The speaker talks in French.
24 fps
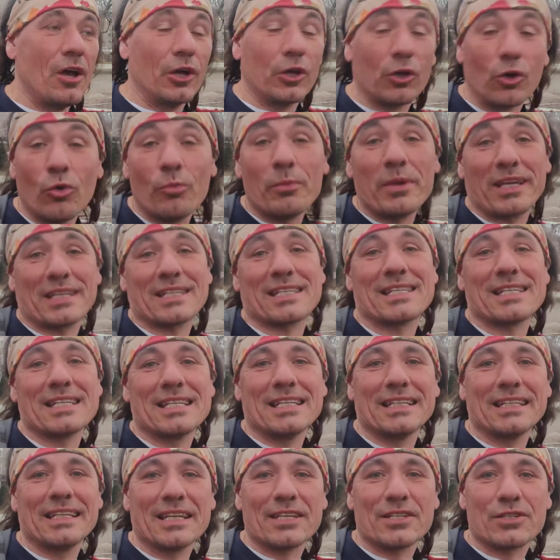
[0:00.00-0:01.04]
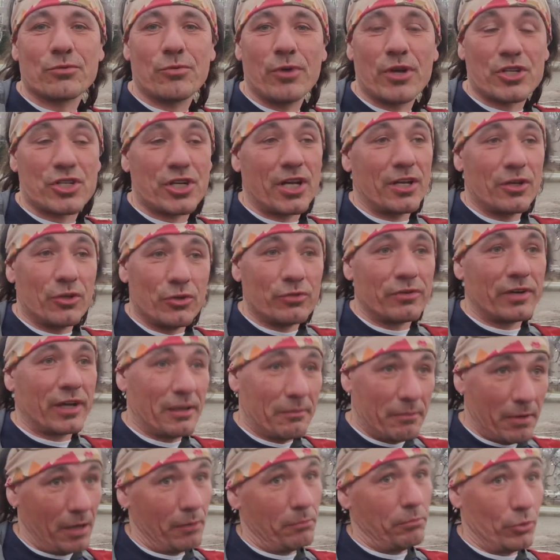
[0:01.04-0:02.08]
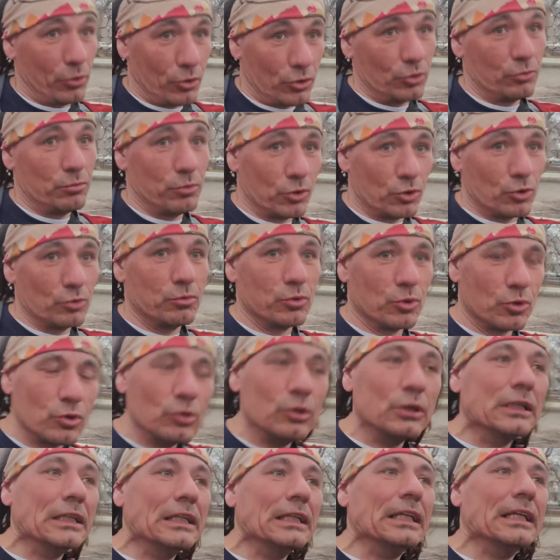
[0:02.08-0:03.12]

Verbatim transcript: un gros merci des souhaits, j'en ai eu vraiment beaucoup, beaucoup, beaucoup.